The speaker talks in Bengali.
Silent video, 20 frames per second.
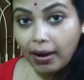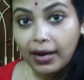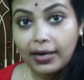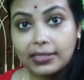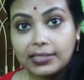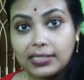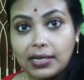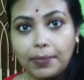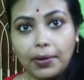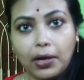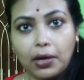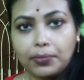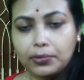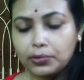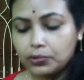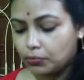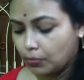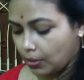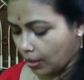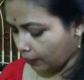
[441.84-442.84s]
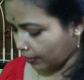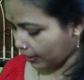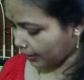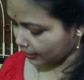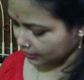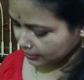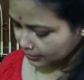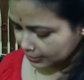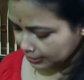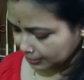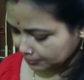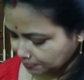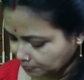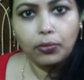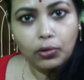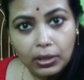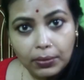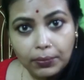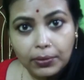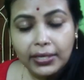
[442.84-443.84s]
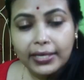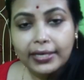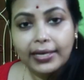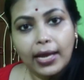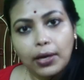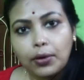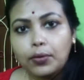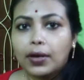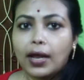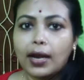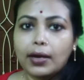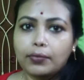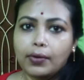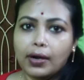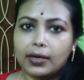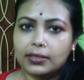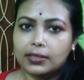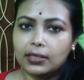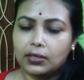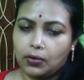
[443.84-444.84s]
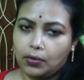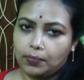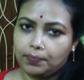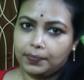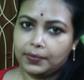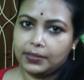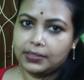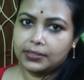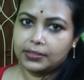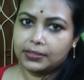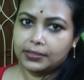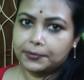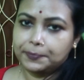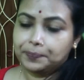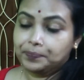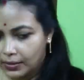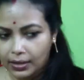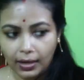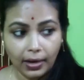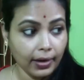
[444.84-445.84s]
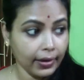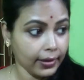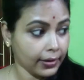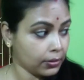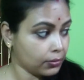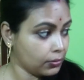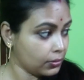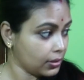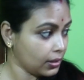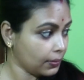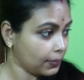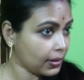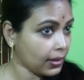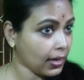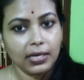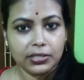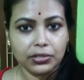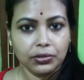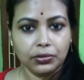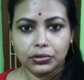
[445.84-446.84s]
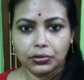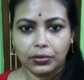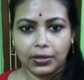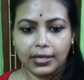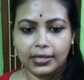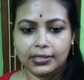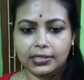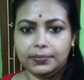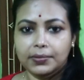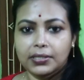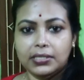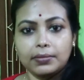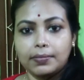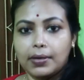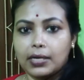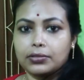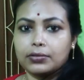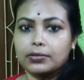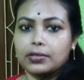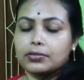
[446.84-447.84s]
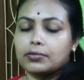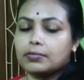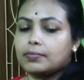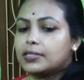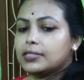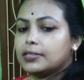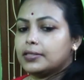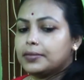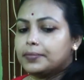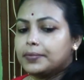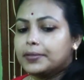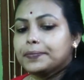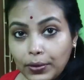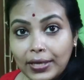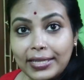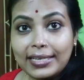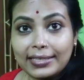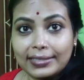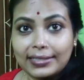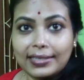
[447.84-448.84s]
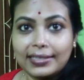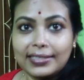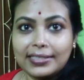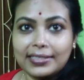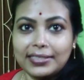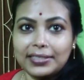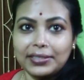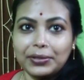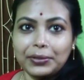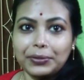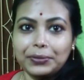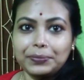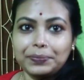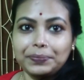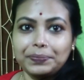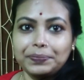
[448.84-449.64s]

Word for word: বাইরে জামা কাপড়ও তোলা হয়ে গেছে মোটামুটি রেগুলার ওয়ার্কটা কমপ্লিট আর এক্ষুনি আমার মাসিও চলে আসবে সে বাসন টাসন মেজে দেবে তো এই দিকটা নিশ্চিন্ত